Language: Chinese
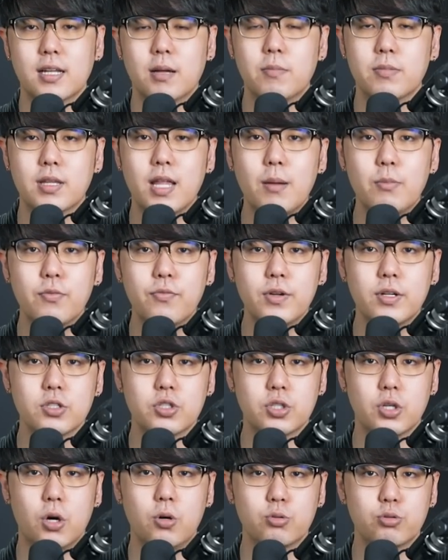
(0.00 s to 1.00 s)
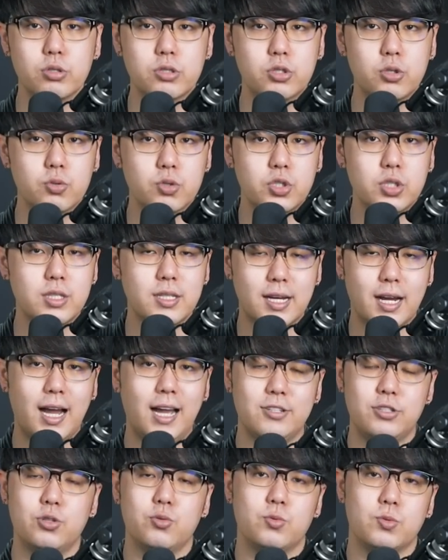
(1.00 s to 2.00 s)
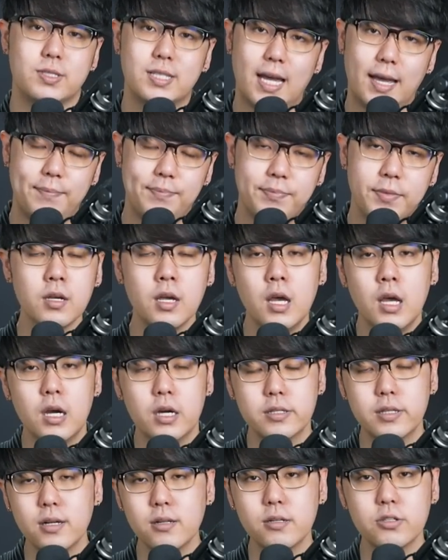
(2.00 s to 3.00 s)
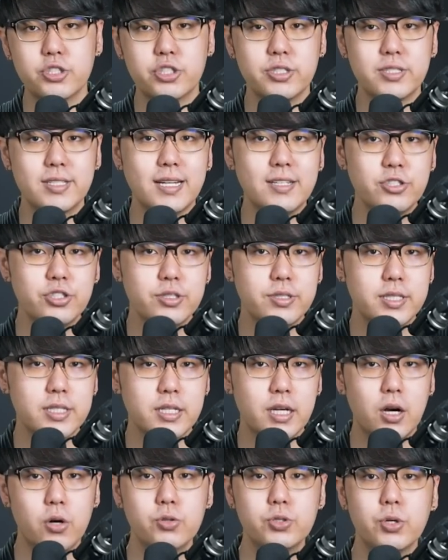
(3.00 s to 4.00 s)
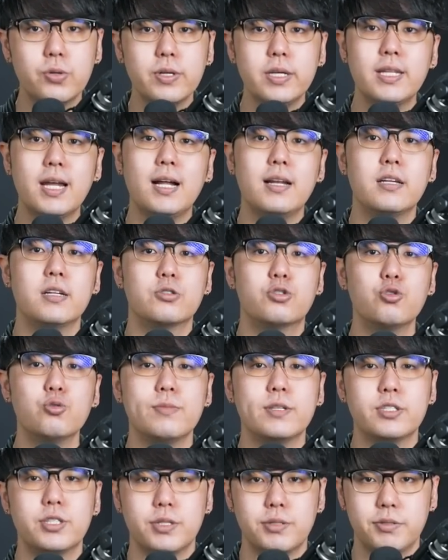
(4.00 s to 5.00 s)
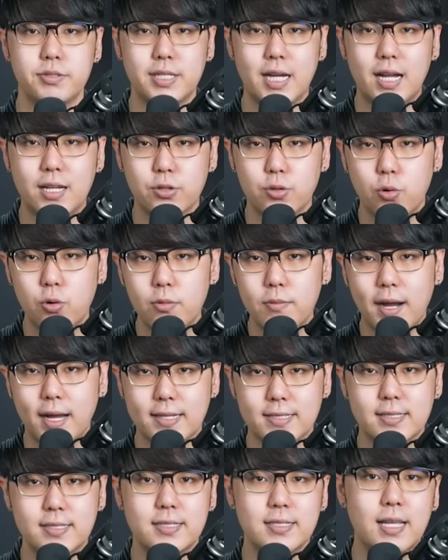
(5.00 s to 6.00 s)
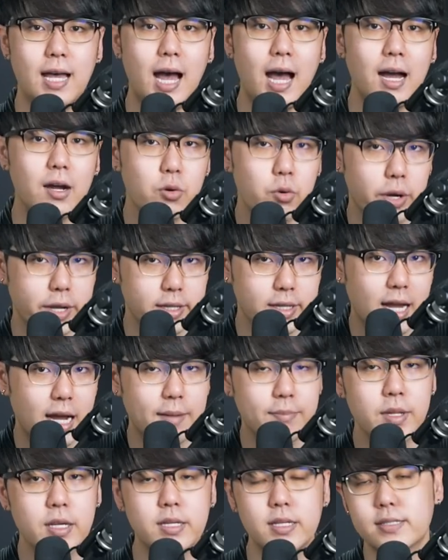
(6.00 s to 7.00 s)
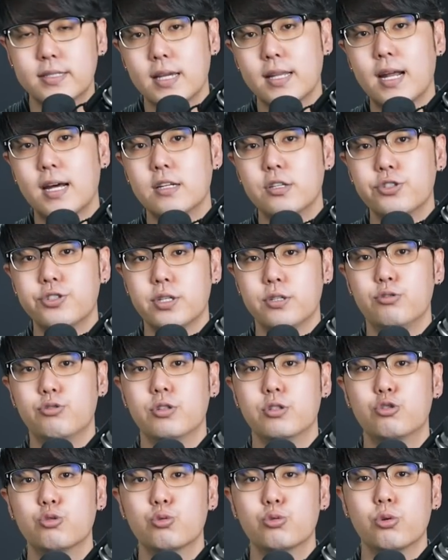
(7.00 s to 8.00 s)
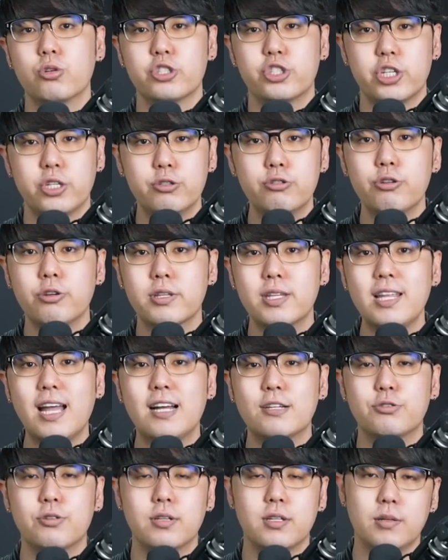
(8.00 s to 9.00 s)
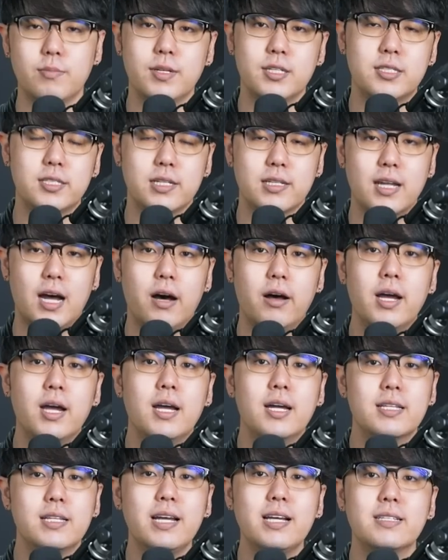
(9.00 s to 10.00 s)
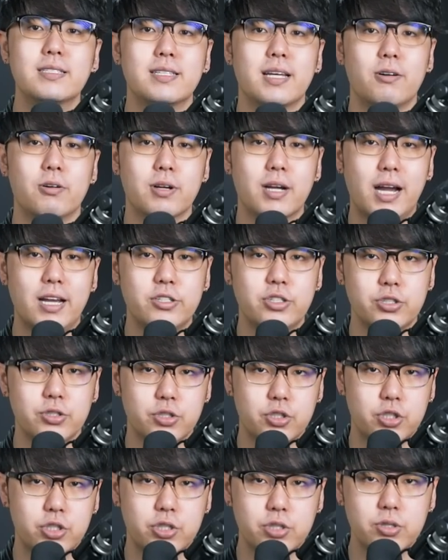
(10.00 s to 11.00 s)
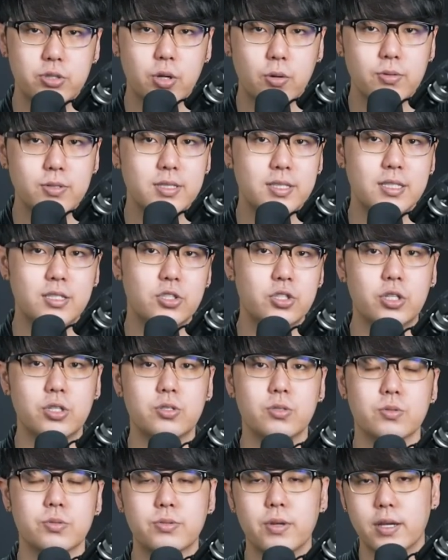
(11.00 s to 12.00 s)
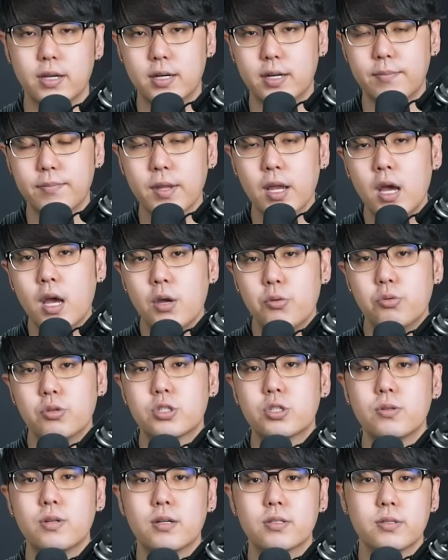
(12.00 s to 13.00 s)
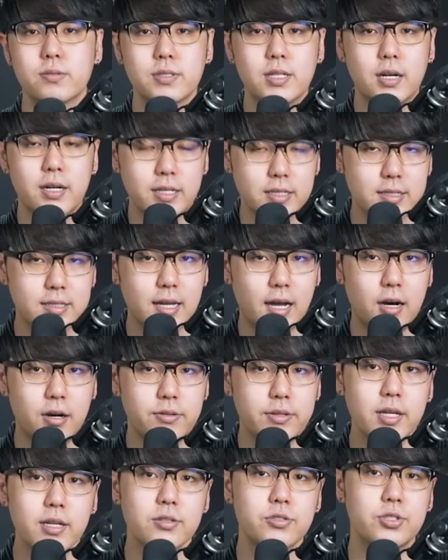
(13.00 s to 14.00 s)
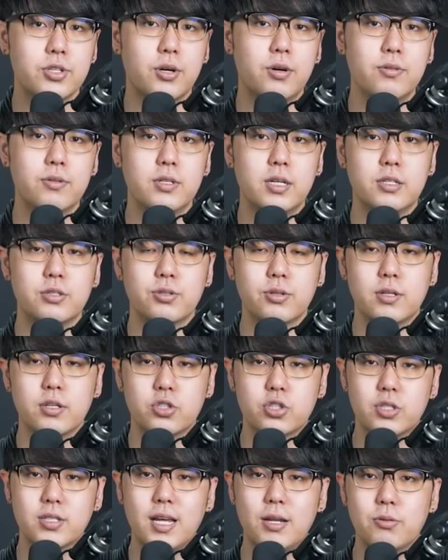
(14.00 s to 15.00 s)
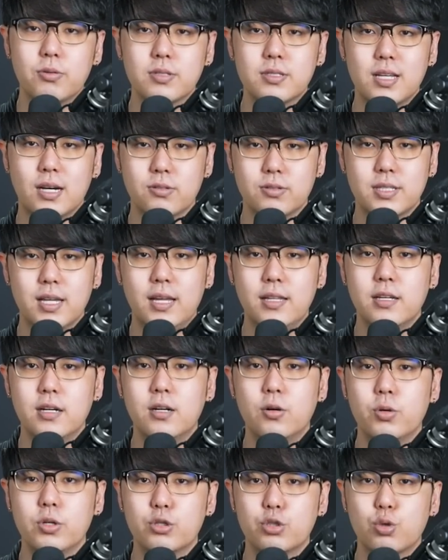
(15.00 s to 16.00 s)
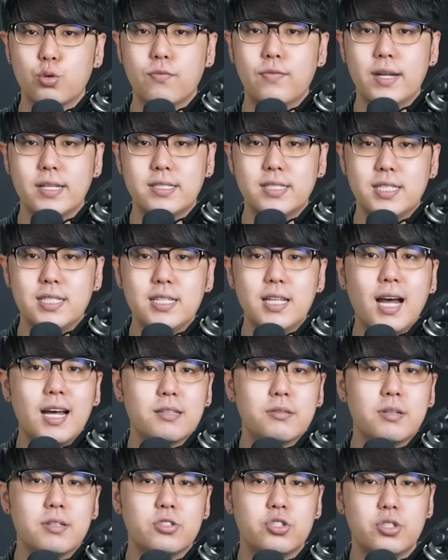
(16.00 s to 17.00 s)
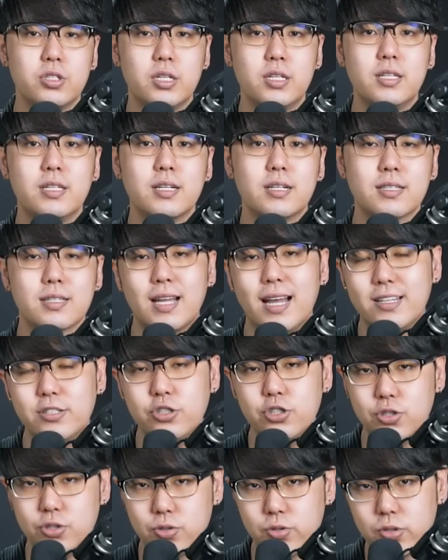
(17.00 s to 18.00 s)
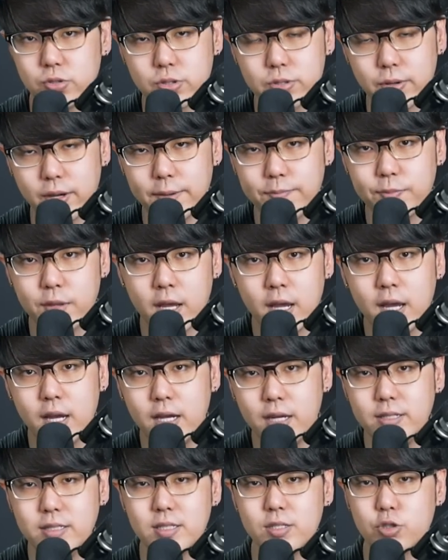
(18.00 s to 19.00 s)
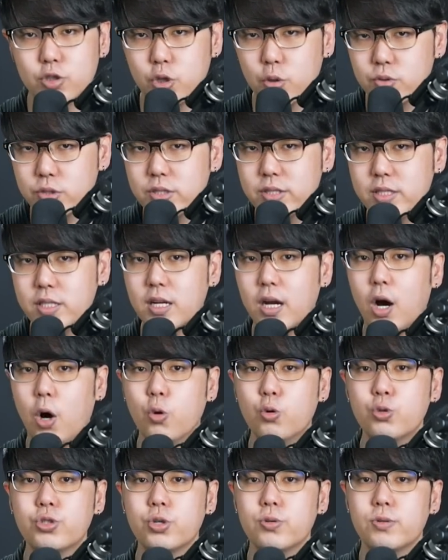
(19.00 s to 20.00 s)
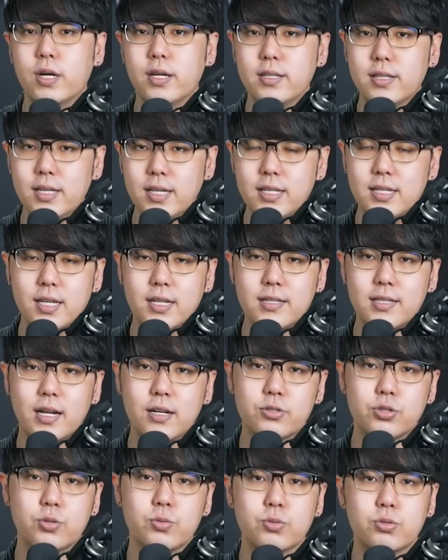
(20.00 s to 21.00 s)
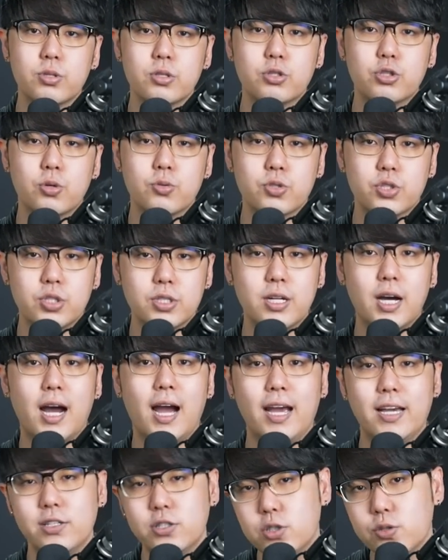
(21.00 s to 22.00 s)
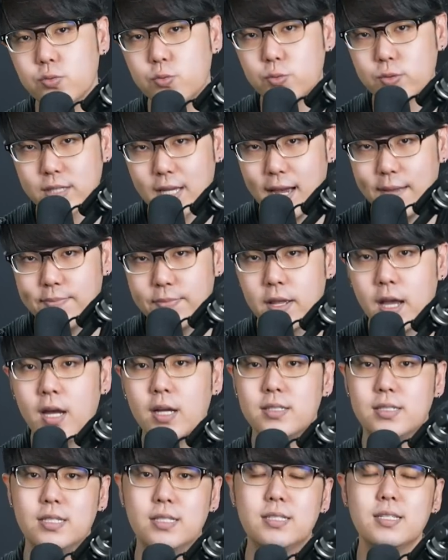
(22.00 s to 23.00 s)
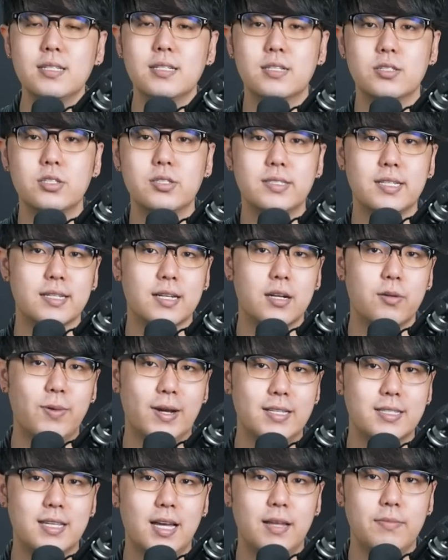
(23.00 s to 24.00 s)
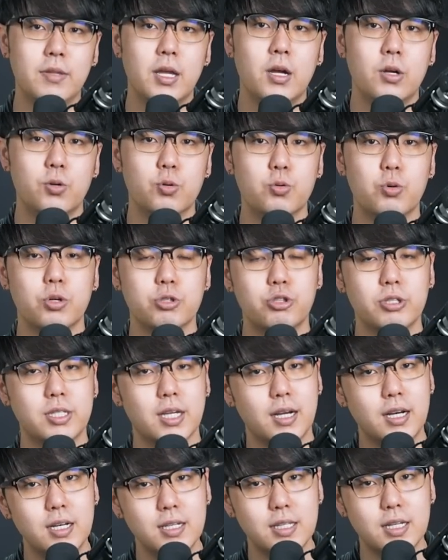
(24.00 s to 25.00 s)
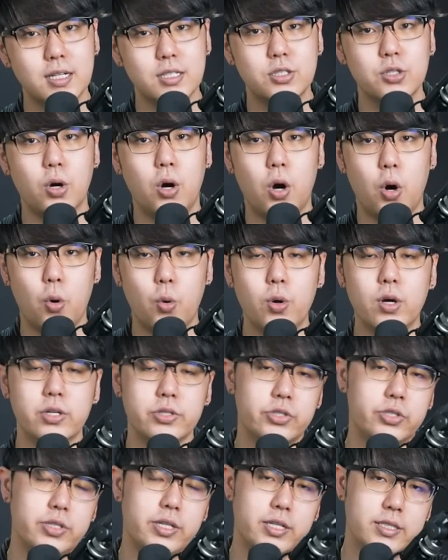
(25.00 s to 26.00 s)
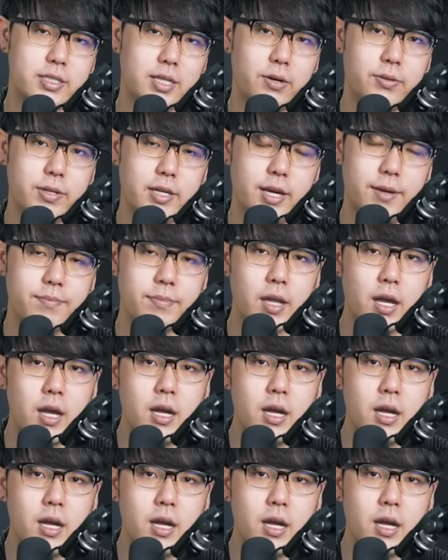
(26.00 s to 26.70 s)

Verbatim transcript: 他们大部分的时候最重视的还是午餐，而到了十三世纪，欧洲意大利的著名神学家托马斯·阿奎那也在他的神学著作《神学大全》里面写道：“太早开始吃东西是一种罪恶，因为受到宗教的影响，那个时候的人觉得吃太多早餐呢会触犯七大罪之一的贪食之罪，因此中世纪的欧洲人一天当中最重视的还是午餐，其次呢是简单的晚餐，如果睡前饿了就偶尔吃点宵夜。